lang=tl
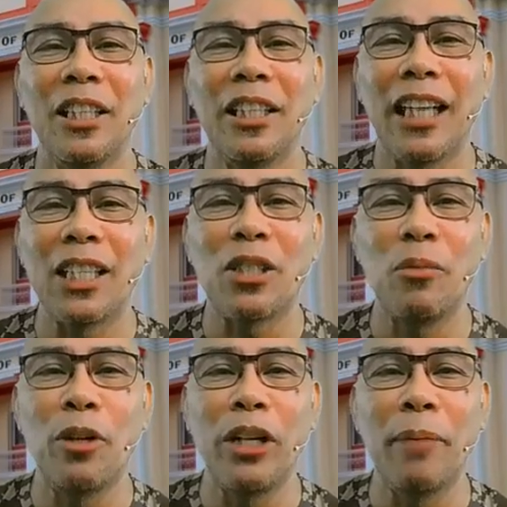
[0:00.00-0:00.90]
Yes, good
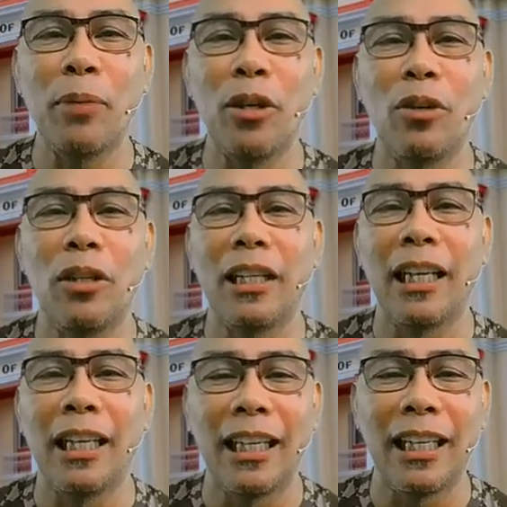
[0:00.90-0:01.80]
morning po.
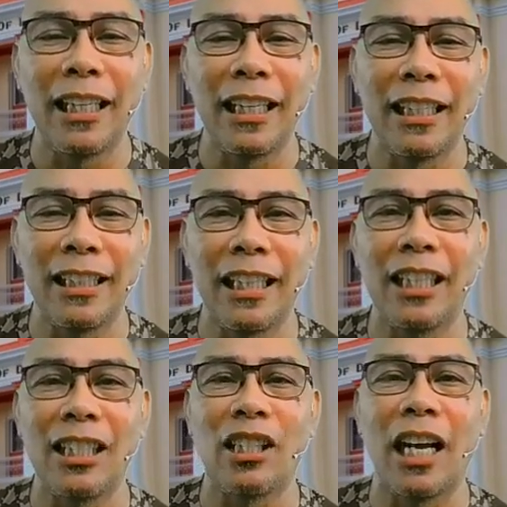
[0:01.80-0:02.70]
Uh,
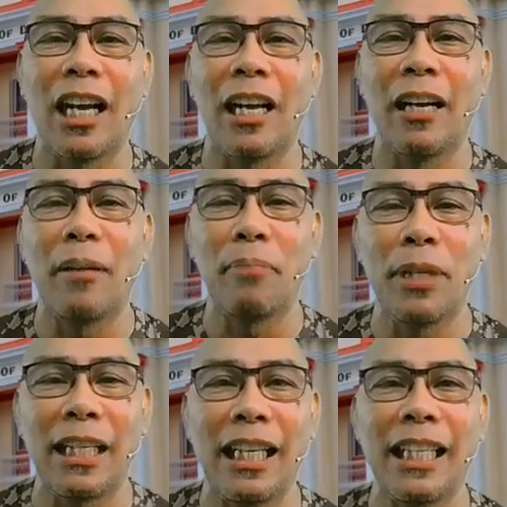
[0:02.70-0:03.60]
dyan sa
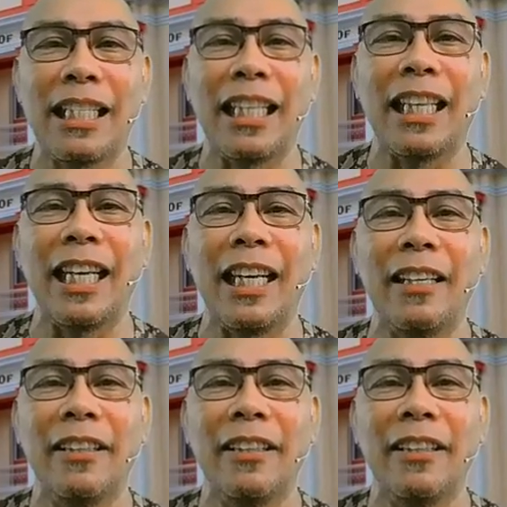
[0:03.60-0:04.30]
Bislig City.